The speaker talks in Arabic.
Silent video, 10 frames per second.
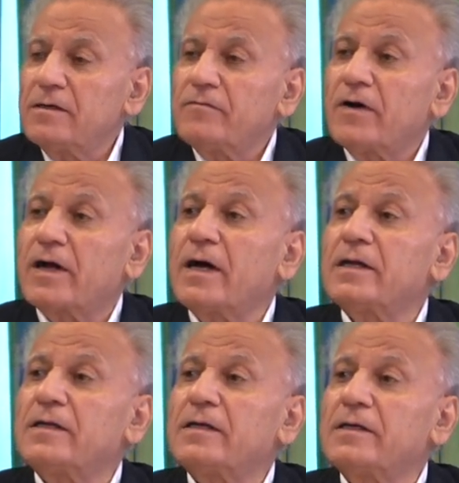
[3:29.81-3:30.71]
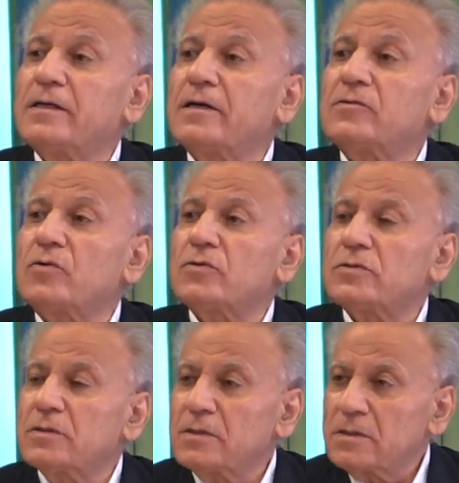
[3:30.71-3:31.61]
فكان
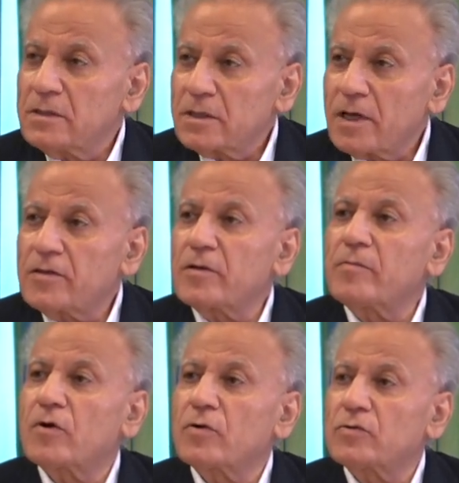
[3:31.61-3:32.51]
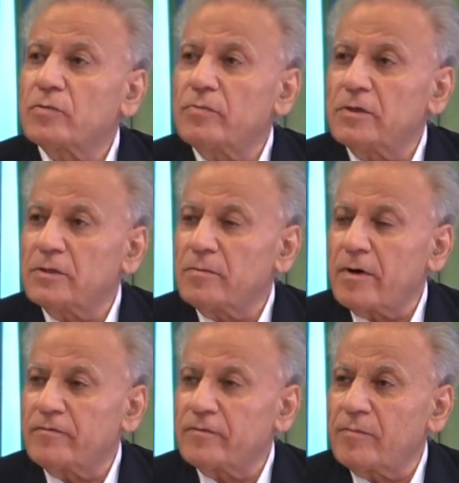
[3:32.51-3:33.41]
يدرس كثير من كتب
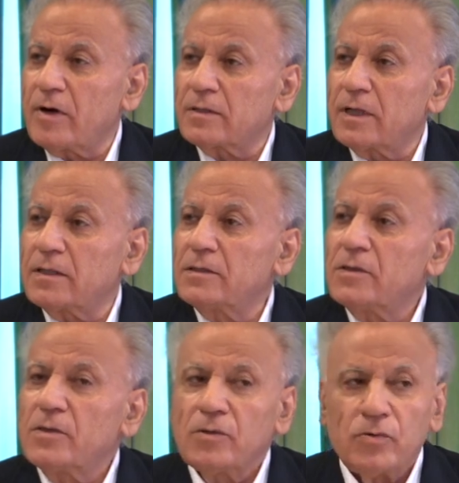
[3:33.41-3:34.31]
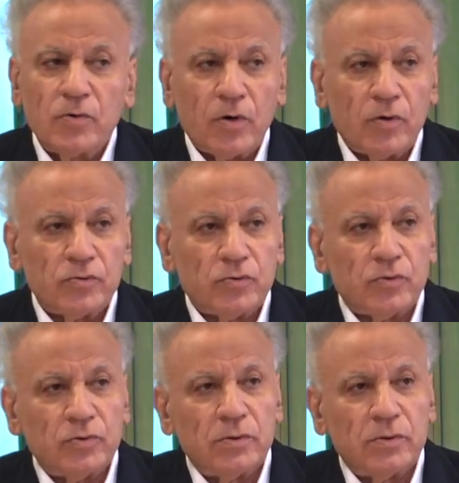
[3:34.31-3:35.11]
عندما في بغداد وكنت